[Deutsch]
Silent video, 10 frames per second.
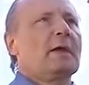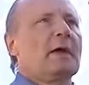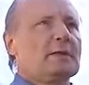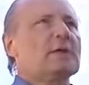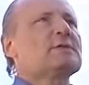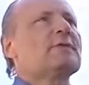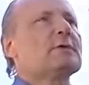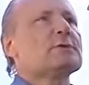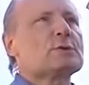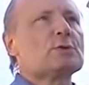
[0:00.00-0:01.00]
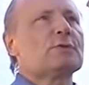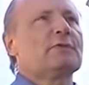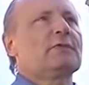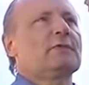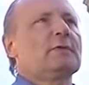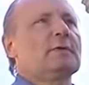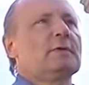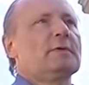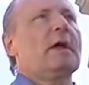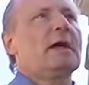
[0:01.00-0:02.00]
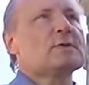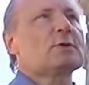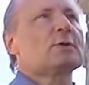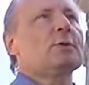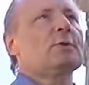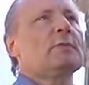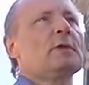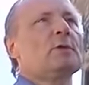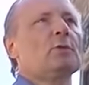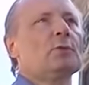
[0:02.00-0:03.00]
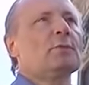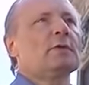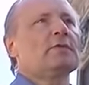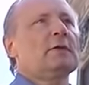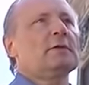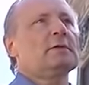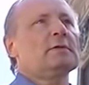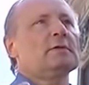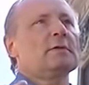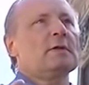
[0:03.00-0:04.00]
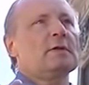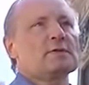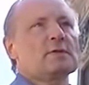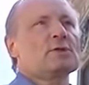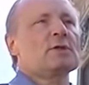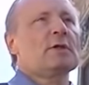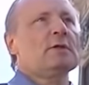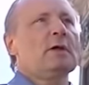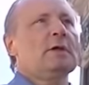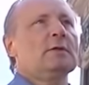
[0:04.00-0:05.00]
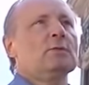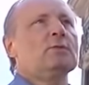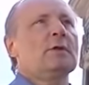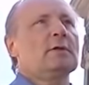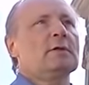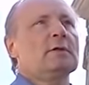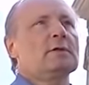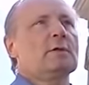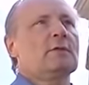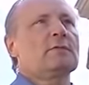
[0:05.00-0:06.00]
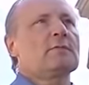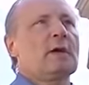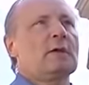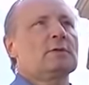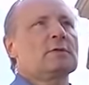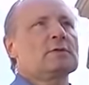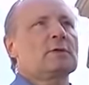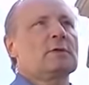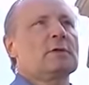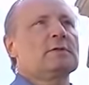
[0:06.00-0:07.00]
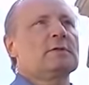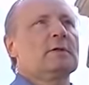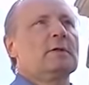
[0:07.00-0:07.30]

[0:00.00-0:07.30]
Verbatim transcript: hat als Philosoph die Astronomie umgewandelt in das Geschehen einer unendlichen Offenbarung des Göttlichen.